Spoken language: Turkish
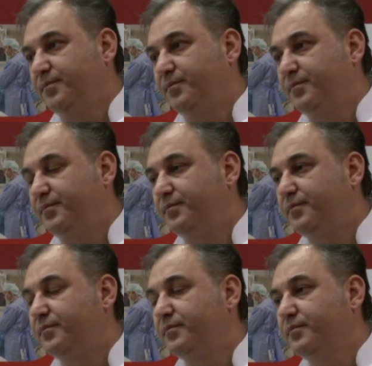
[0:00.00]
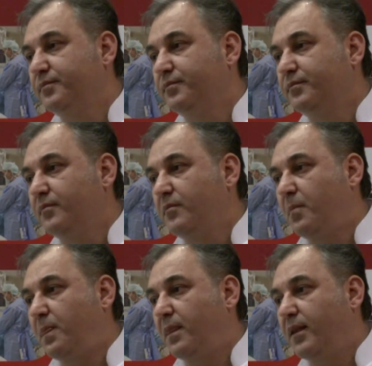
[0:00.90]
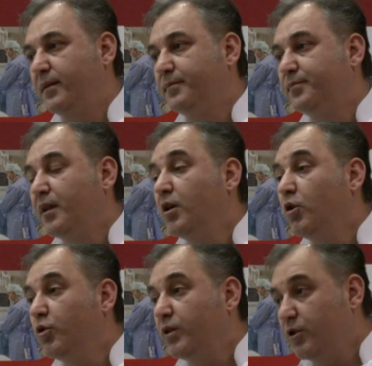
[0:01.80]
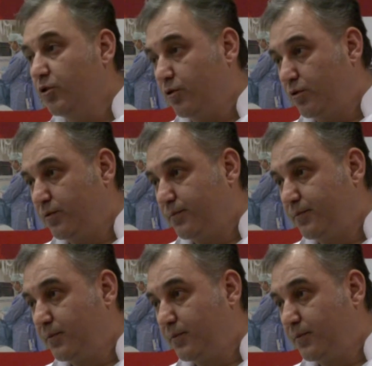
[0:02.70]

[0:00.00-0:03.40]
Peki bu arada spor da yapıyor mu hasta? Öneriyoruz.